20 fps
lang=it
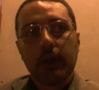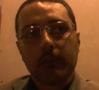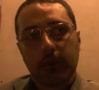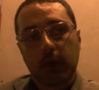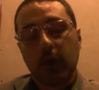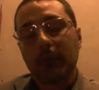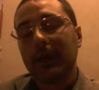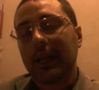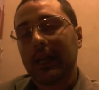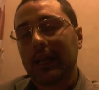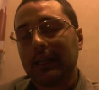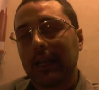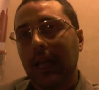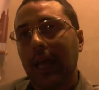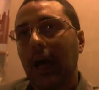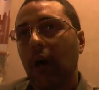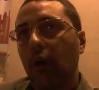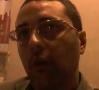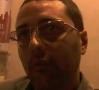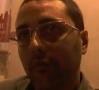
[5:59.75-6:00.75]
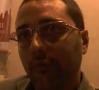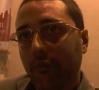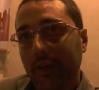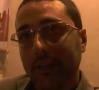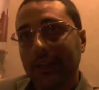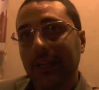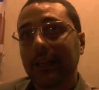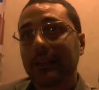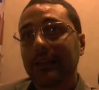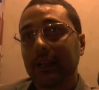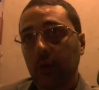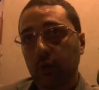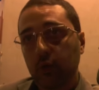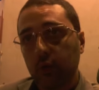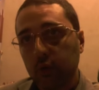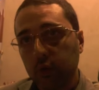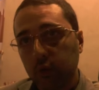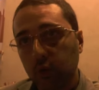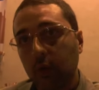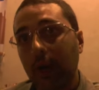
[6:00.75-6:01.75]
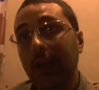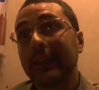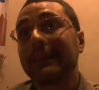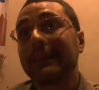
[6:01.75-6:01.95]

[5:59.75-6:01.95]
Però Maratea offre tanta cultura e